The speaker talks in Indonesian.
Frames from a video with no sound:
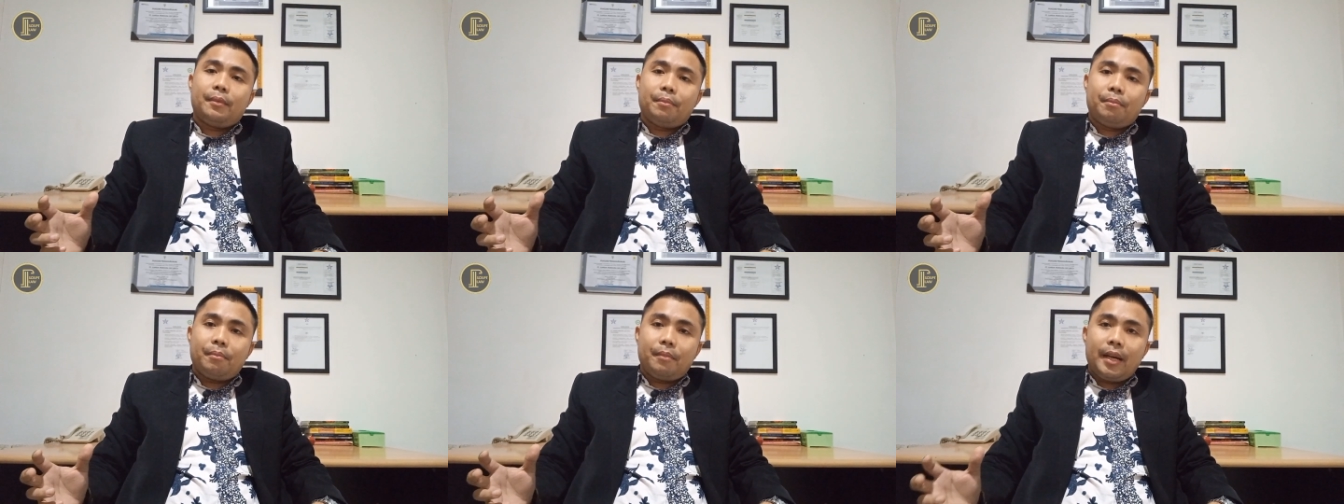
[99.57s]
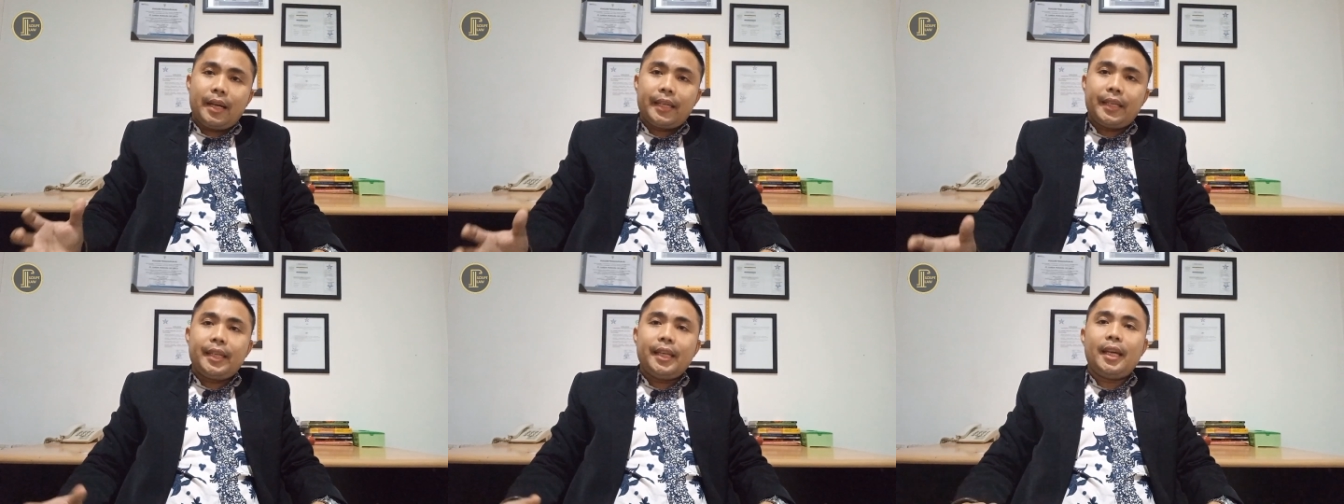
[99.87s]

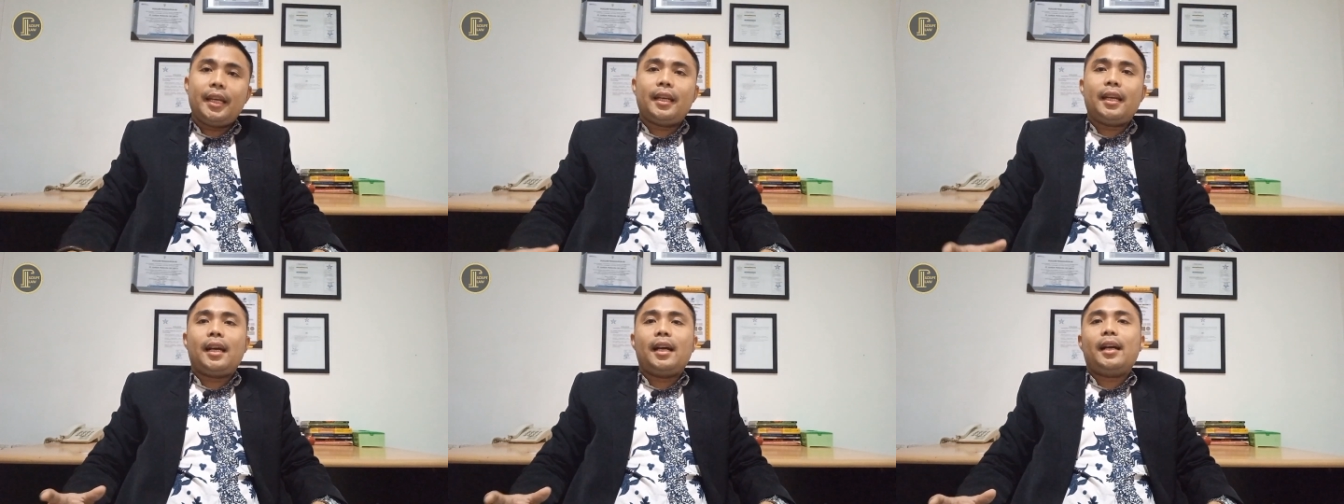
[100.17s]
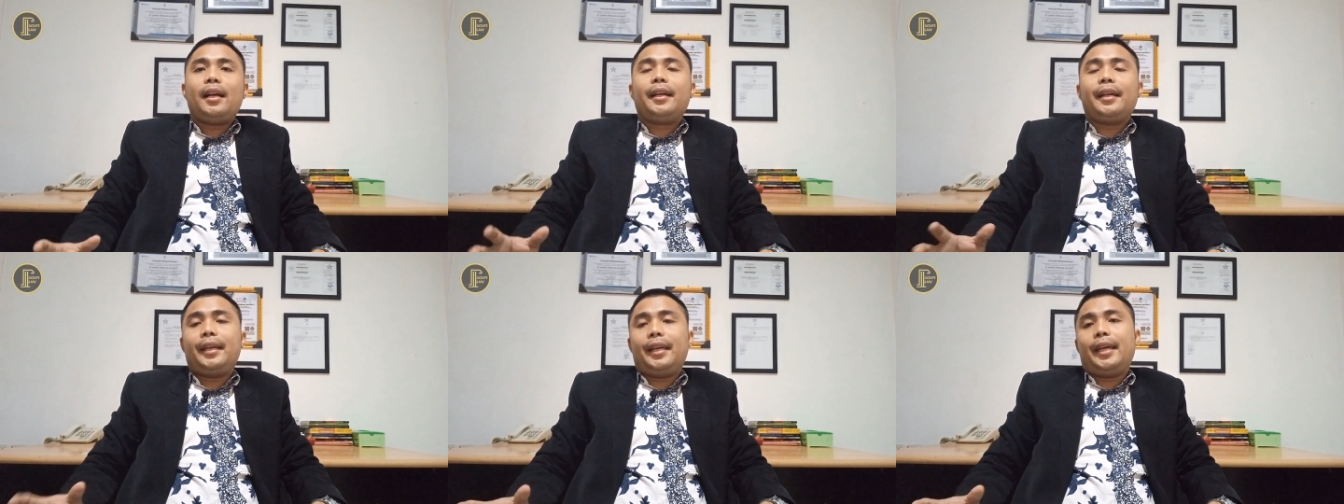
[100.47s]

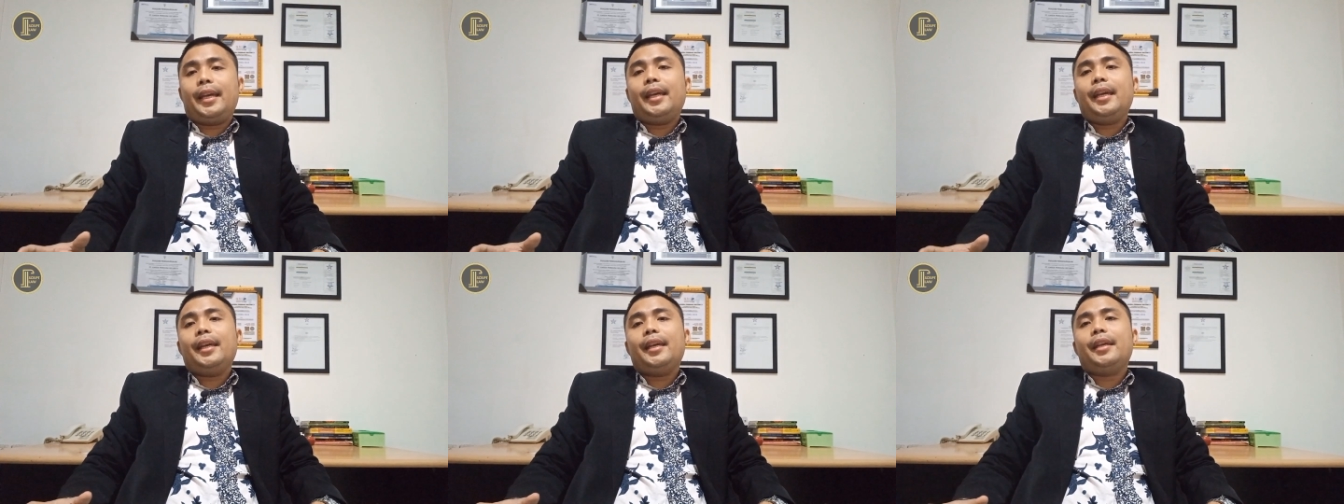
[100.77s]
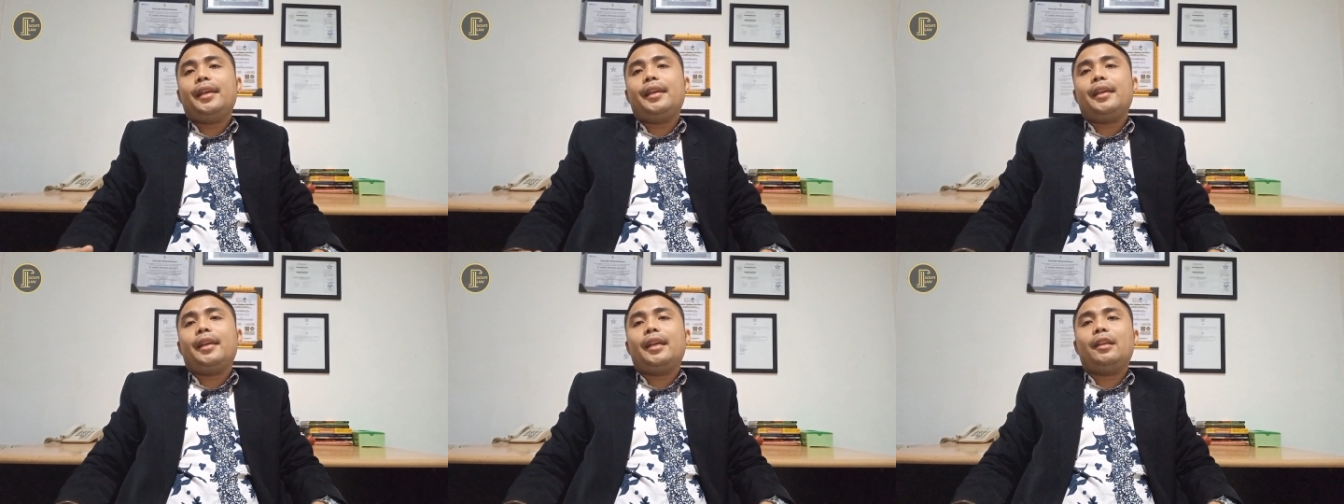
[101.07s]
bagian G
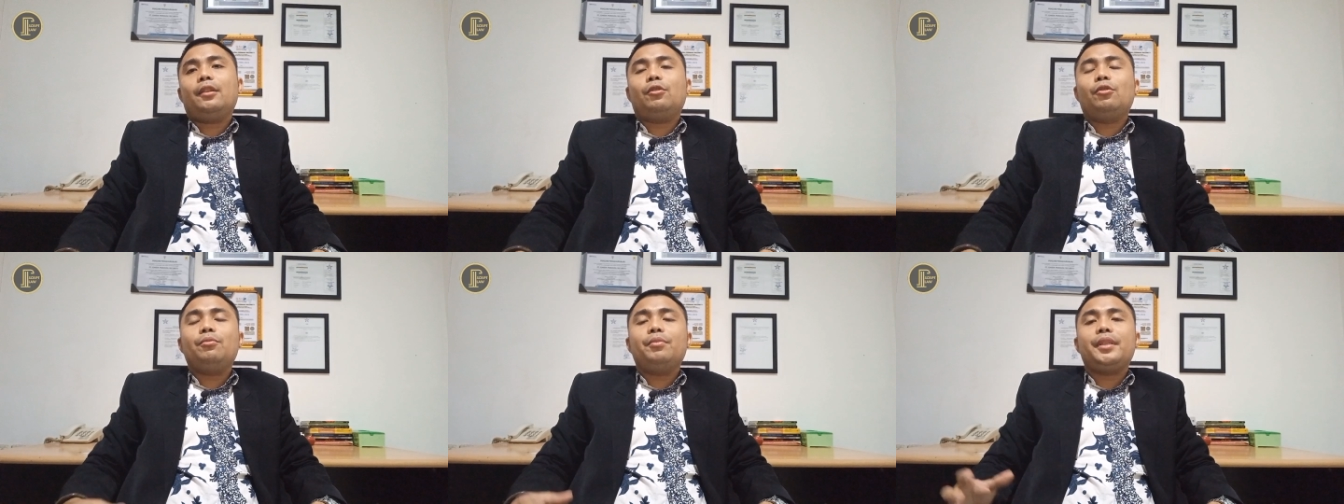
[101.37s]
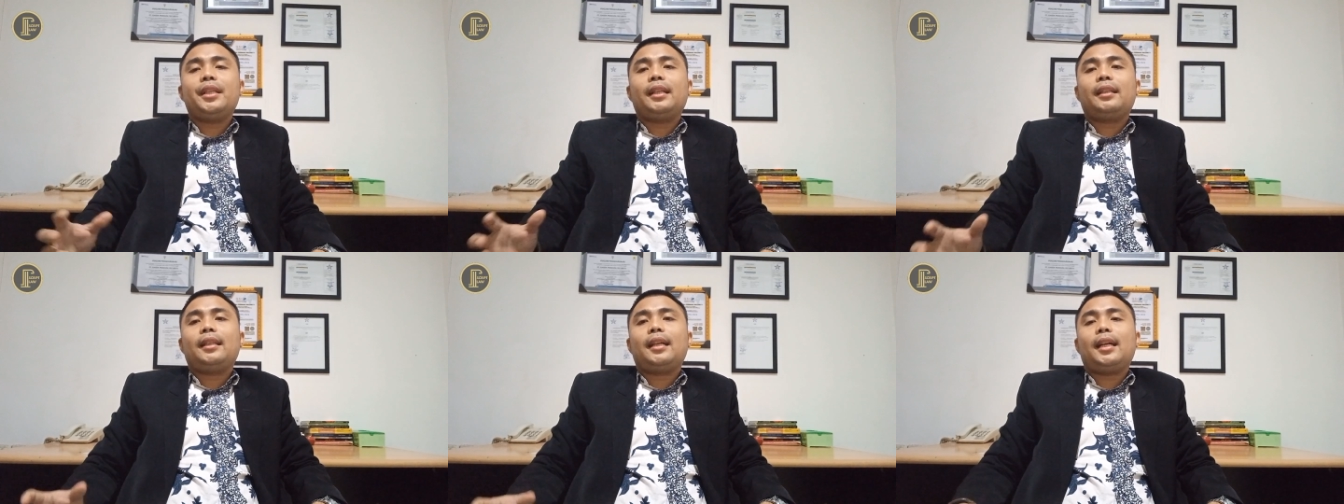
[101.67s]
yaitu
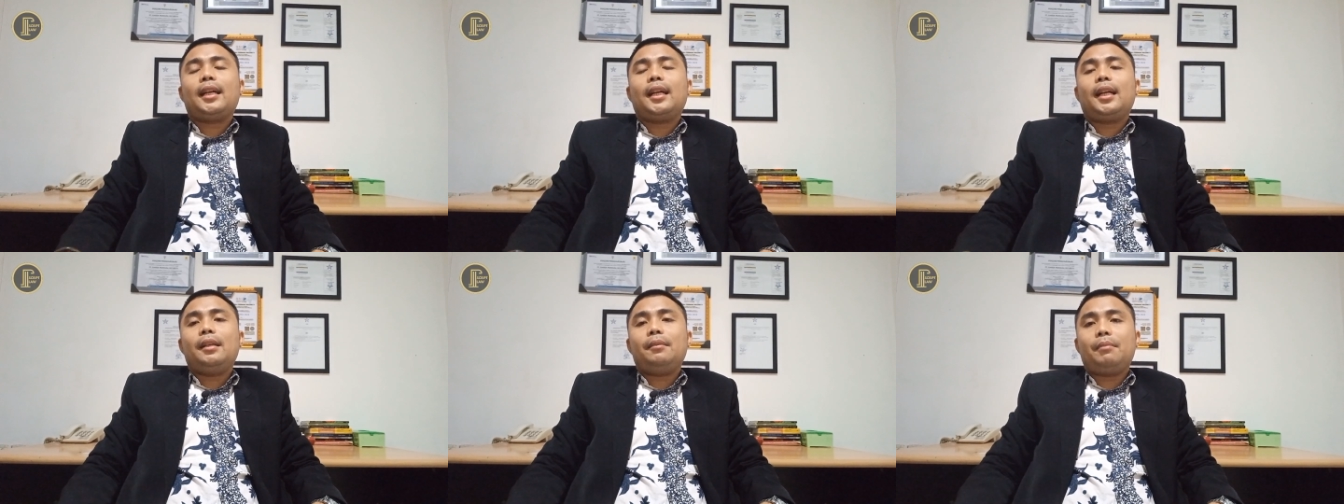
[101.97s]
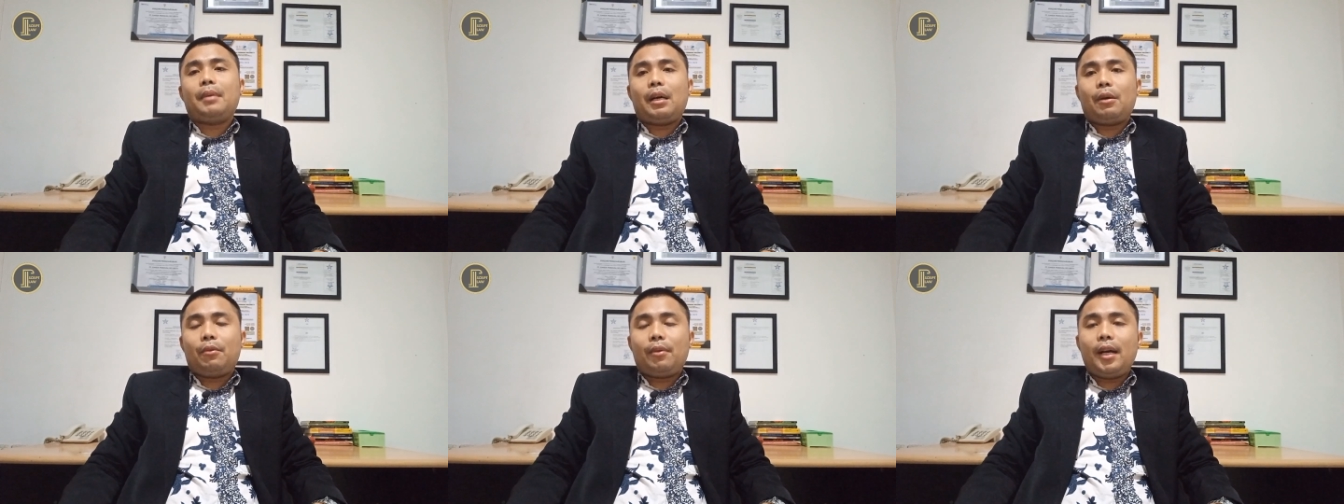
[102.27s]

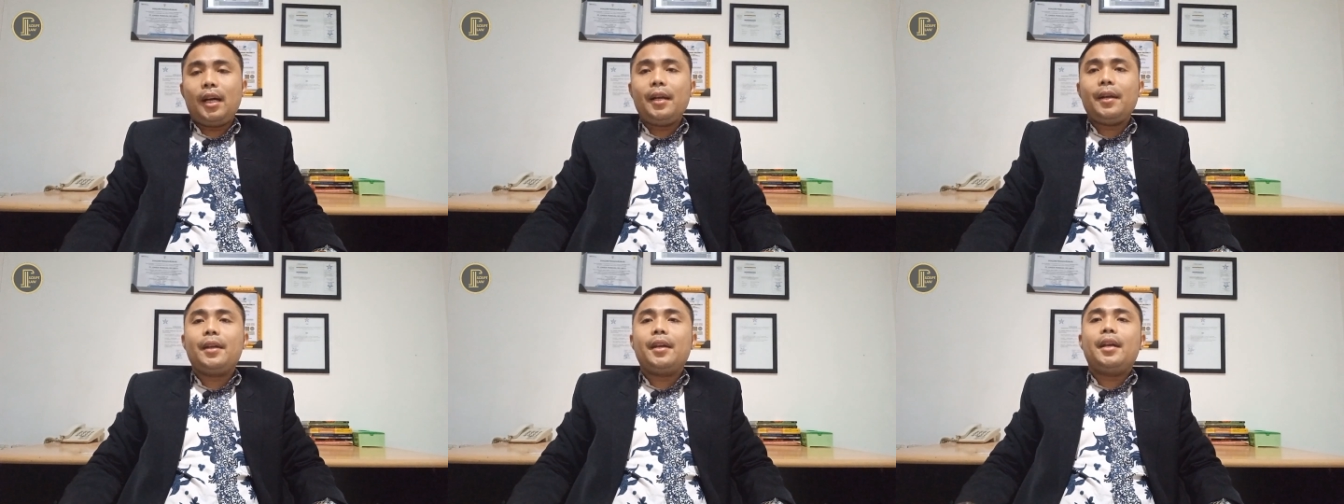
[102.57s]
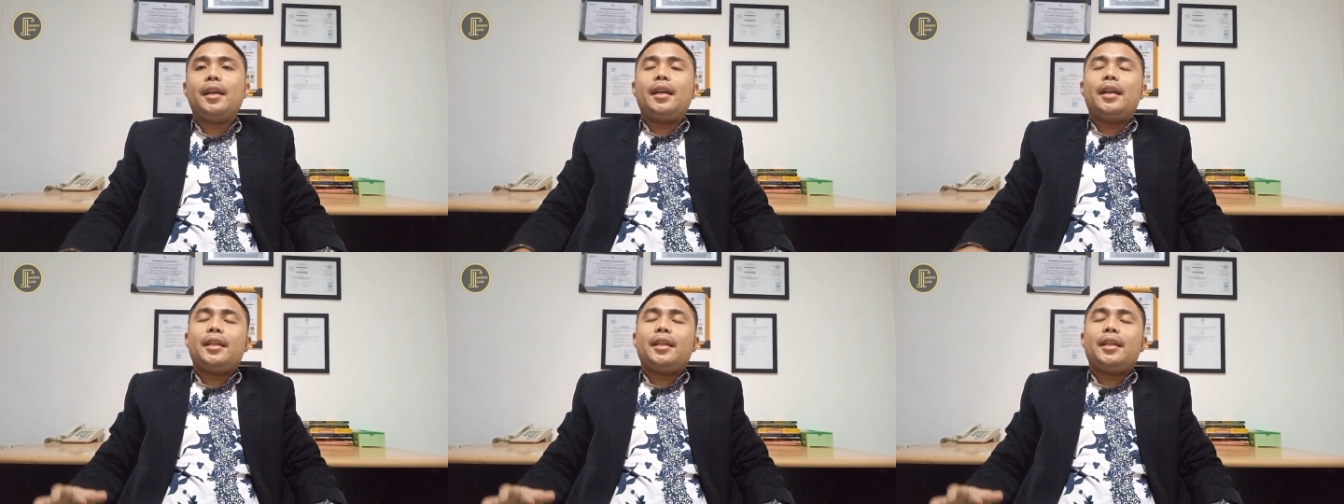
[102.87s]
menyatakan bahwa